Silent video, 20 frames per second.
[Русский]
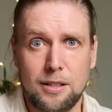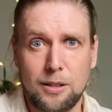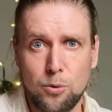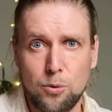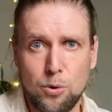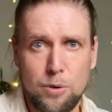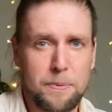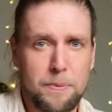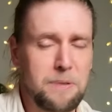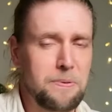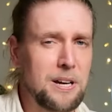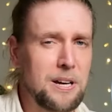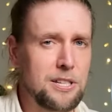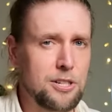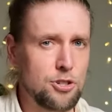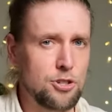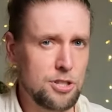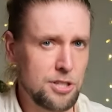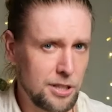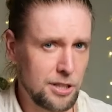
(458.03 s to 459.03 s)
такой,
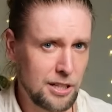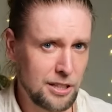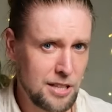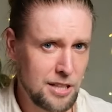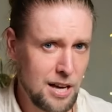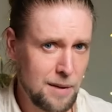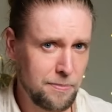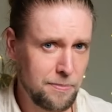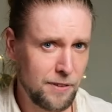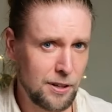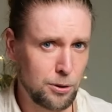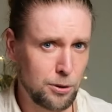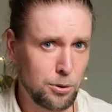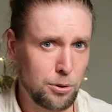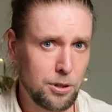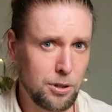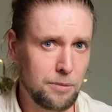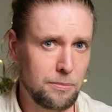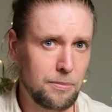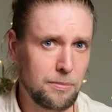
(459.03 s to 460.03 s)
понимаете, жизненный этап, в
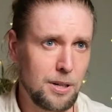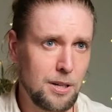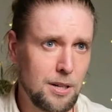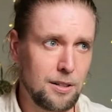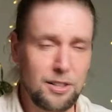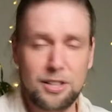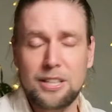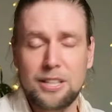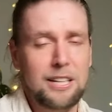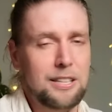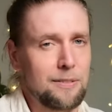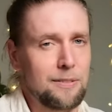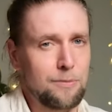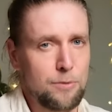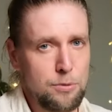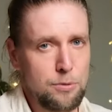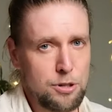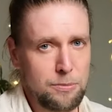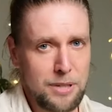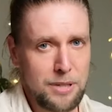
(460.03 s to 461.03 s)
котором не на этом,
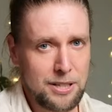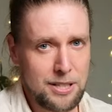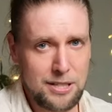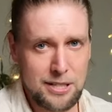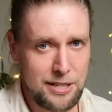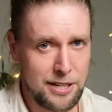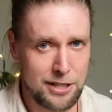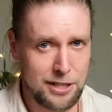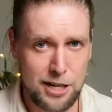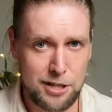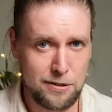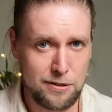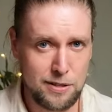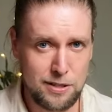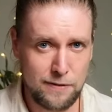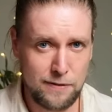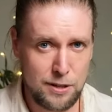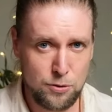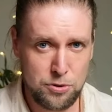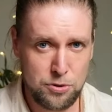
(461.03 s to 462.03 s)
в общем, надо сосредотачивать
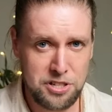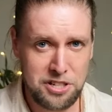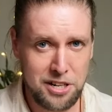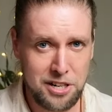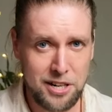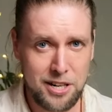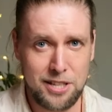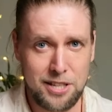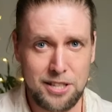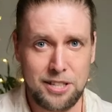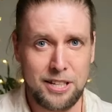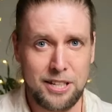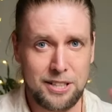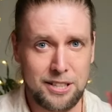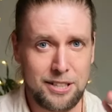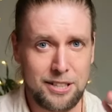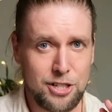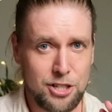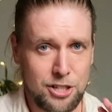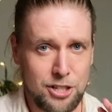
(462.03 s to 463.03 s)
свои усилия. Не
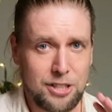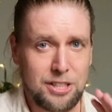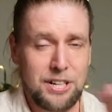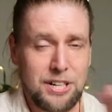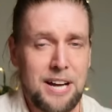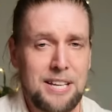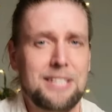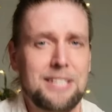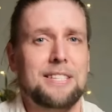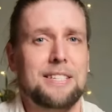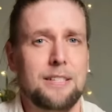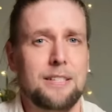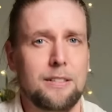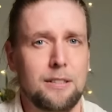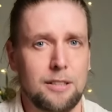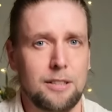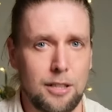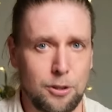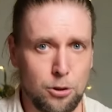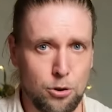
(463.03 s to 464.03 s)
надо даже тратить
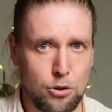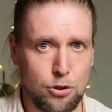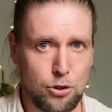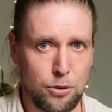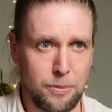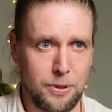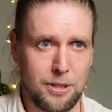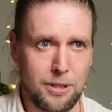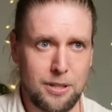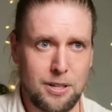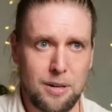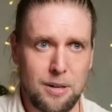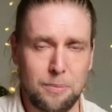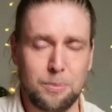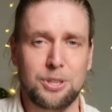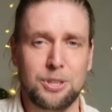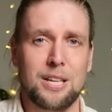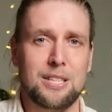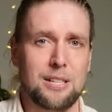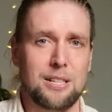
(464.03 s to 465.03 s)
силы на то, чтобы
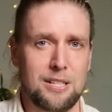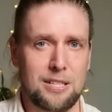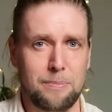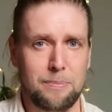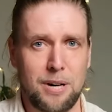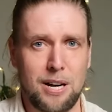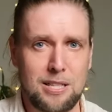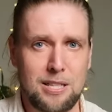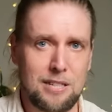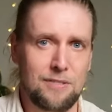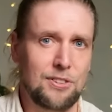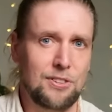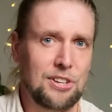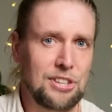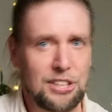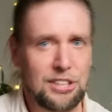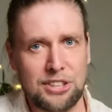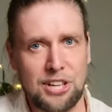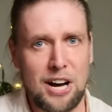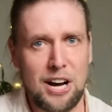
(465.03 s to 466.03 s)
пытаться разобраться в
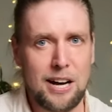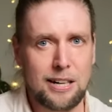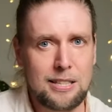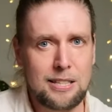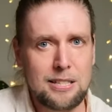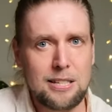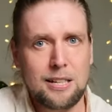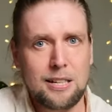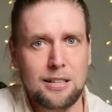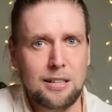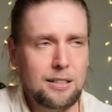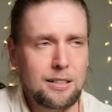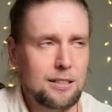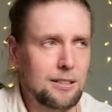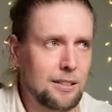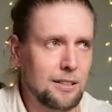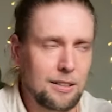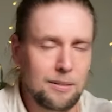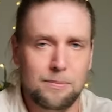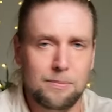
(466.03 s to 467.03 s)
каких-то акциях,
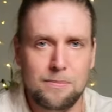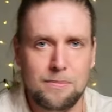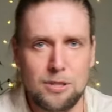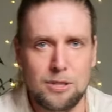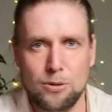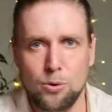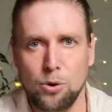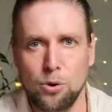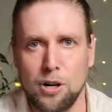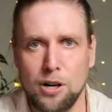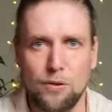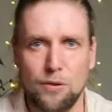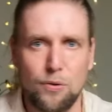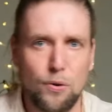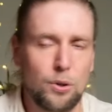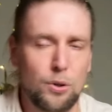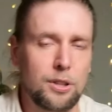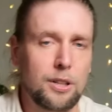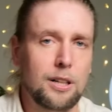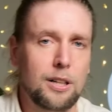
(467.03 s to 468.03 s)
там, стоках,
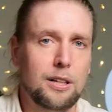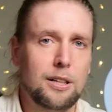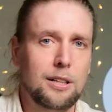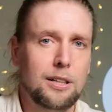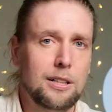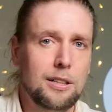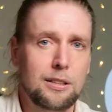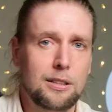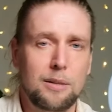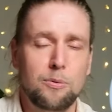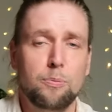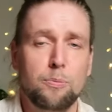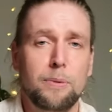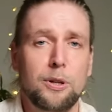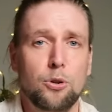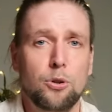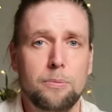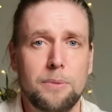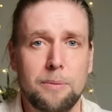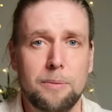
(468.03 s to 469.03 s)
фондах и тому
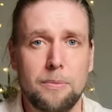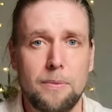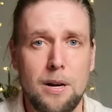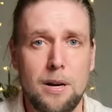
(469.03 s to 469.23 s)
подобном.